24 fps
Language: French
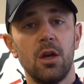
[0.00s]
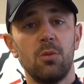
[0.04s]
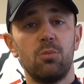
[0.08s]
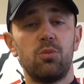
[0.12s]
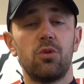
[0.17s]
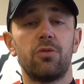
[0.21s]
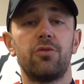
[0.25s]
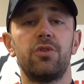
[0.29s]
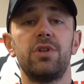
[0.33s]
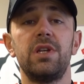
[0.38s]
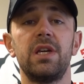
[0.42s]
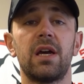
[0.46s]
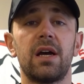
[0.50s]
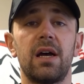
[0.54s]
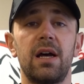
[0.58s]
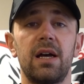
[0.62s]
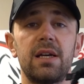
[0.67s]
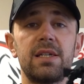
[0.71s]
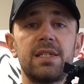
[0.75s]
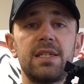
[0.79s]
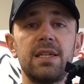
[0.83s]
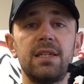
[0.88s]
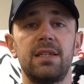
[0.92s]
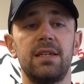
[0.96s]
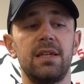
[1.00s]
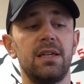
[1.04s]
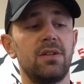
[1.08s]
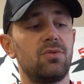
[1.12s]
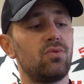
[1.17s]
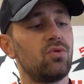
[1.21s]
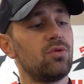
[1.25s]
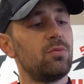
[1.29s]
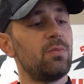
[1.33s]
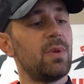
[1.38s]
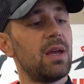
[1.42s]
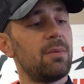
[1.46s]
Pour venir accéder
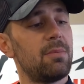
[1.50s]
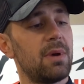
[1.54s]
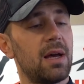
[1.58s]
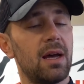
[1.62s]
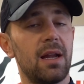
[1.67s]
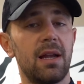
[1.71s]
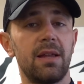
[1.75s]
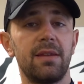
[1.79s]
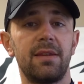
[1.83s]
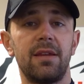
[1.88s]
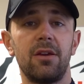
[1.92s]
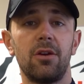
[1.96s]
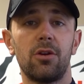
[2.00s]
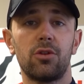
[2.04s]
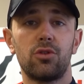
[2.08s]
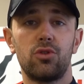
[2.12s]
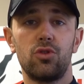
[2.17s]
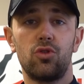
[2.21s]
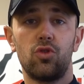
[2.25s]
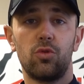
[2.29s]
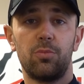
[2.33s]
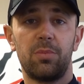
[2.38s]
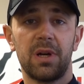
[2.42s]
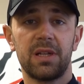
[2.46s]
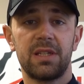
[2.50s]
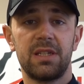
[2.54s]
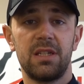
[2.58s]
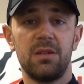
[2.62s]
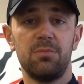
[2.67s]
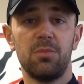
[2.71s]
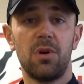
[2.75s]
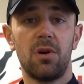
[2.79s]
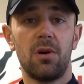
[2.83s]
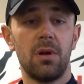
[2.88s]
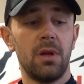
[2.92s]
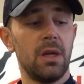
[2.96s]
tout de même à l'intérieur du
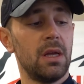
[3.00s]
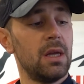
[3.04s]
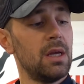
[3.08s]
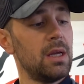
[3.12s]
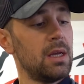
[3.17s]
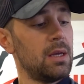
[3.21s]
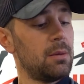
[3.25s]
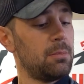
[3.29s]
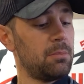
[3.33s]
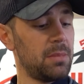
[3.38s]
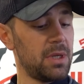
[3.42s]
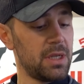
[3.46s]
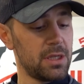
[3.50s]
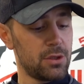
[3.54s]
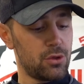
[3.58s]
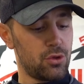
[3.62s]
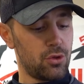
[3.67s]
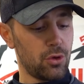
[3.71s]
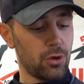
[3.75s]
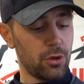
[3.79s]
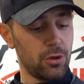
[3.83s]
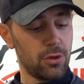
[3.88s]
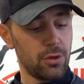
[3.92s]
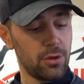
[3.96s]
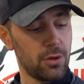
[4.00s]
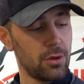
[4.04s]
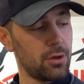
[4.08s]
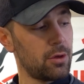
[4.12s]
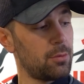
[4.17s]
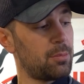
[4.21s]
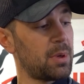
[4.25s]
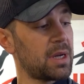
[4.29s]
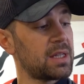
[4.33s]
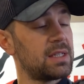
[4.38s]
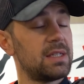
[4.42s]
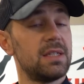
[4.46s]
compartiment, mais sur une
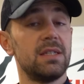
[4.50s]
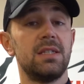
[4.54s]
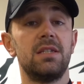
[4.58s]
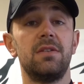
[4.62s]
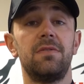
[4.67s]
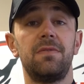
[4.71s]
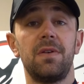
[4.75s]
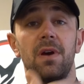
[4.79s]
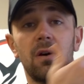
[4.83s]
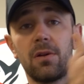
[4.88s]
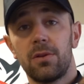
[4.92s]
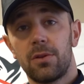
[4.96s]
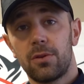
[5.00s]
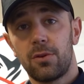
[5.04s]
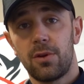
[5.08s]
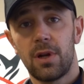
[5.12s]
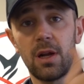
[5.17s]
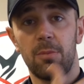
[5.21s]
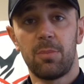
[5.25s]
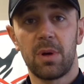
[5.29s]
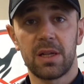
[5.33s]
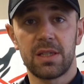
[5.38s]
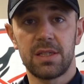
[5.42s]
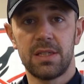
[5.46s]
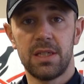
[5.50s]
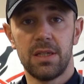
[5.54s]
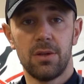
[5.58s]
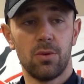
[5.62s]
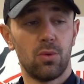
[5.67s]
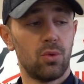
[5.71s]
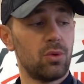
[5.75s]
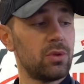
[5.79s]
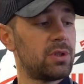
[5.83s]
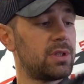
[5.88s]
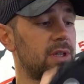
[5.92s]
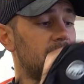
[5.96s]
partie différente que la partie
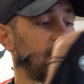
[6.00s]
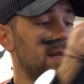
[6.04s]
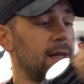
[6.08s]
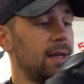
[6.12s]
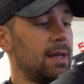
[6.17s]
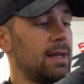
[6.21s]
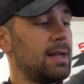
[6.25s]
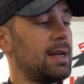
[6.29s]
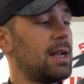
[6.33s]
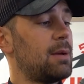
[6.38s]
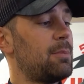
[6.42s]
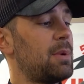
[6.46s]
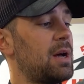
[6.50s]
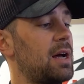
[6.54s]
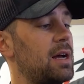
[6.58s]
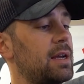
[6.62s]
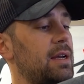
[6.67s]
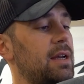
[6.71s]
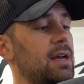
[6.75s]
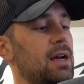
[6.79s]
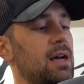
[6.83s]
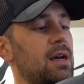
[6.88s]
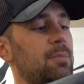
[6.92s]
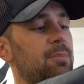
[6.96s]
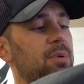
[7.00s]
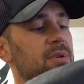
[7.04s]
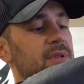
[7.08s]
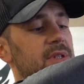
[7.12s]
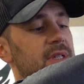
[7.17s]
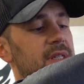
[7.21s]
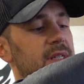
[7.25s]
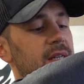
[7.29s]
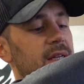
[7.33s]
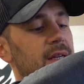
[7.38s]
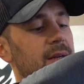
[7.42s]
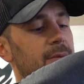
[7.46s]
haute, la marque a
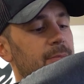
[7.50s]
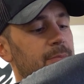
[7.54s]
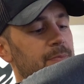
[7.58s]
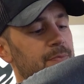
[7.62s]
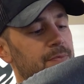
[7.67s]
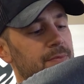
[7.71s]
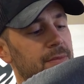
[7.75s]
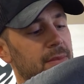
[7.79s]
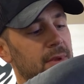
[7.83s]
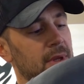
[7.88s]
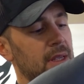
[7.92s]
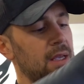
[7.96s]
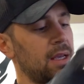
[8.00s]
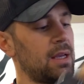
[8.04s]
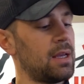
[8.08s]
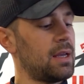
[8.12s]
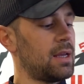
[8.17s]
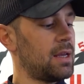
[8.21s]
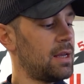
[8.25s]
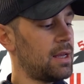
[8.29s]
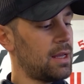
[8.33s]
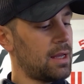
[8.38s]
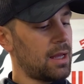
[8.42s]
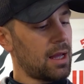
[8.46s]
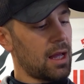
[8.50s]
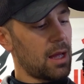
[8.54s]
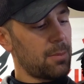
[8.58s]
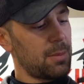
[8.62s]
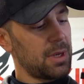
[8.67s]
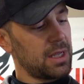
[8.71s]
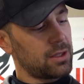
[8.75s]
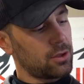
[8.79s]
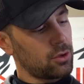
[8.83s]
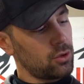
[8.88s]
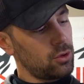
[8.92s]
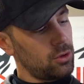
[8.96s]
pensé
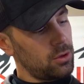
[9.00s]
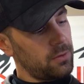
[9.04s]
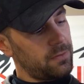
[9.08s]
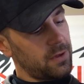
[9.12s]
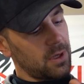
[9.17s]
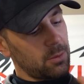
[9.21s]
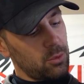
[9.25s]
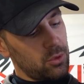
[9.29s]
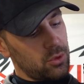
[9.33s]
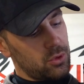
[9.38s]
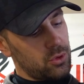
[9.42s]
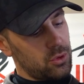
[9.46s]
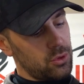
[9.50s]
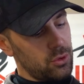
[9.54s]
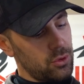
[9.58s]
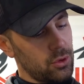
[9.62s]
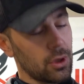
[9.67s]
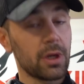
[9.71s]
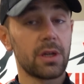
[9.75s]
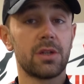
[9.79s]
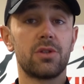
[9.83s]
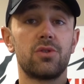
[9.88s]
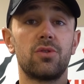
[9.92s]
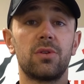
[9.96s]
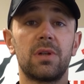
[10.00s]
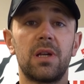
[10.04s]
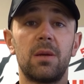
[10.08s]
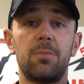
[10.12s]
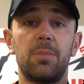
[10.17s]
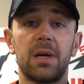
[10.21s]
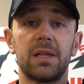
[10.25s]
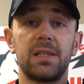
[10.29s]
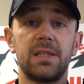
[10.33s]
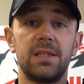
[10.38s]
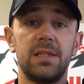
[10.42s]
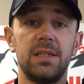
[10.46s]
mettre une fermeture sur la
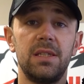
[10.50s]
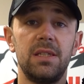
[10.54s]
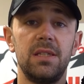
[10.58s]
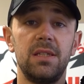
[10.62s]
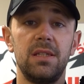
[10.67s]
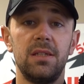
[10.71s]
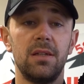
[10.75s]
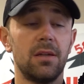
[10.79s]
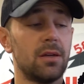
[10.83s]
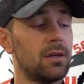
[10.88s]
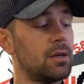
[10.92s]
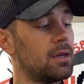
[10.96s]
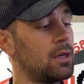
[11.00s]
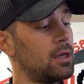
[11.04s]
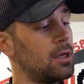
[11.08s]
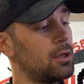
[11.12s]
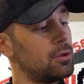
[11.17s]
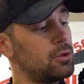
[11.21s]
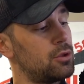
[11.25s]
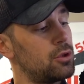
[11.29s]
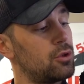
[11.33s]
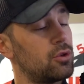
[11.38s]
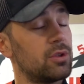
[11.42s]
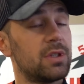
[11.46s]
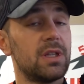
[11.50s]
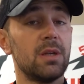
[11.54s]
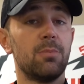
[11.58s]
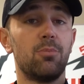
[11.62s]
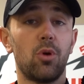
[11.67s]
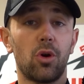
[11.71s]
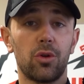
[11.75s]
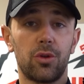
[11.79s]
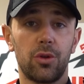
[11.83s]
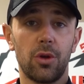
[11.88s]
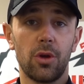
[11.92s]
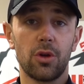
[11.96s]
partie euh, du côté
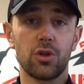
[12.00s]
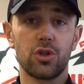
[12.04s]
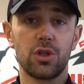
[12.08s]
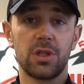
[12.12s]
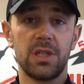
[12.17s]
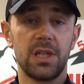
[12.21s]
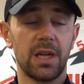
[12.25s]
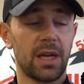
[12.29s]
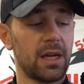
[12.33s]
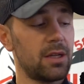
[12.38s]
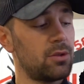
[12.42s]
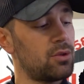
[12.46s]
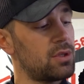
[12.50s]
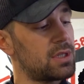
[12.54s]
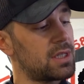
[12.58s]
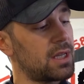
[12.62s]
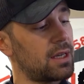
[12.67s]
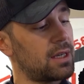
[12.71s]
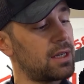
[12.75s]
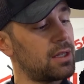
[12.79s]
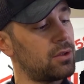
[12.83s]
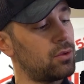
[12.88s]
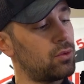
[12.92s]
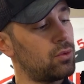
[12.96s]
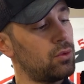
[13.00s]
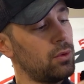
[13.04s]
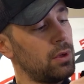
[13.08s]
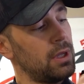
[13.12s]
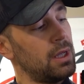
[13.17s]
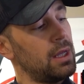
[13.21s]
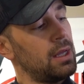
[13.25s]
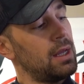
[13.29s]
porteur, je dirais, du sac à dos,